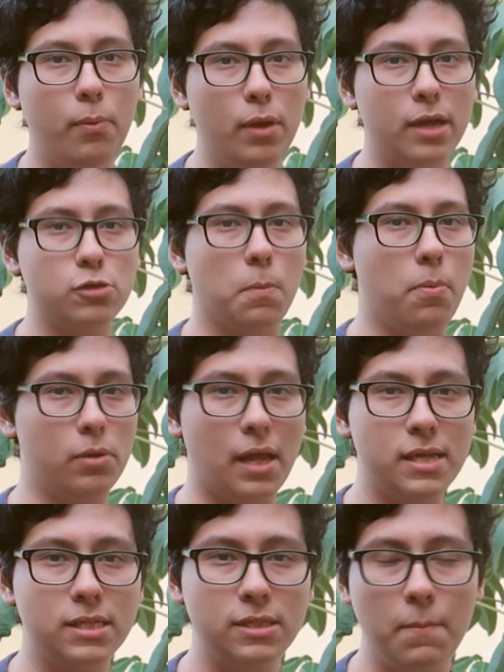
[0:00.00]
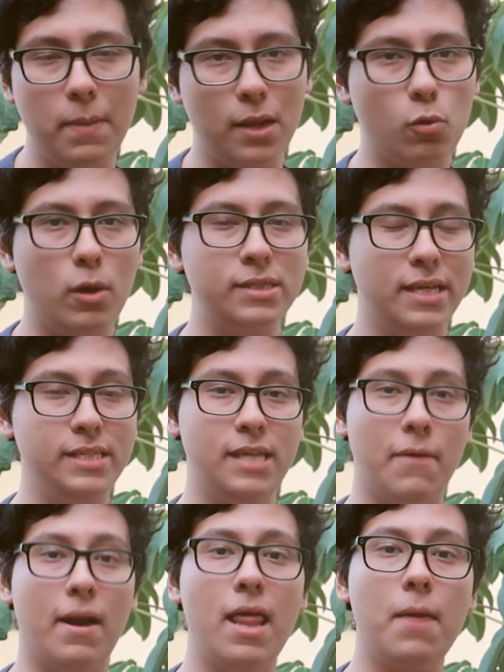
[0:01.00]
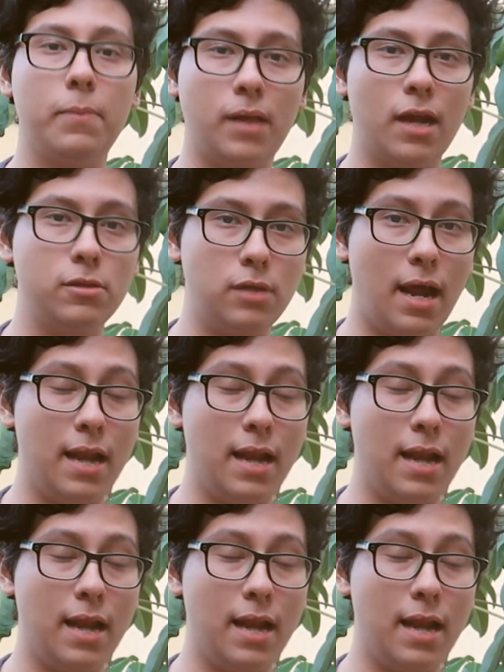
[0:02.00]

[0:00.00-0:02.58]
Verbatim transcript: poder soportar estas temperaturas y se van a adaptar a,